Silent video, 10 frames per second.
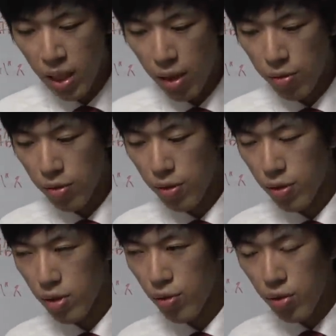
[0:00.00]
あ
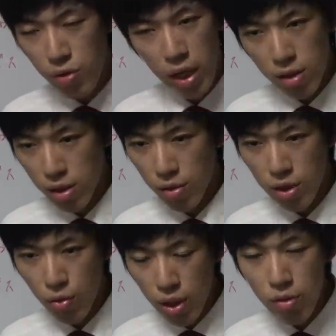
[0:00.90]
のそれ受けるっていうの
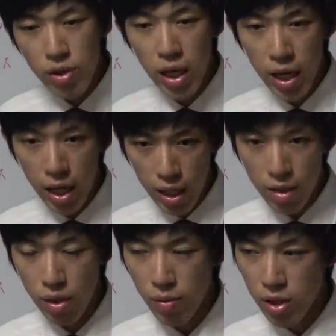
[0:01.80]
は、それで売り上げが上が
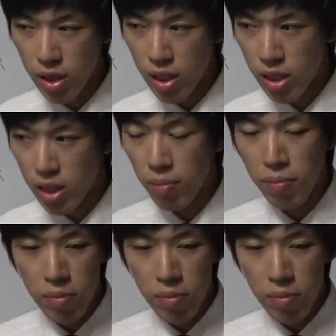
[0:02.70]
るのかもしれないし、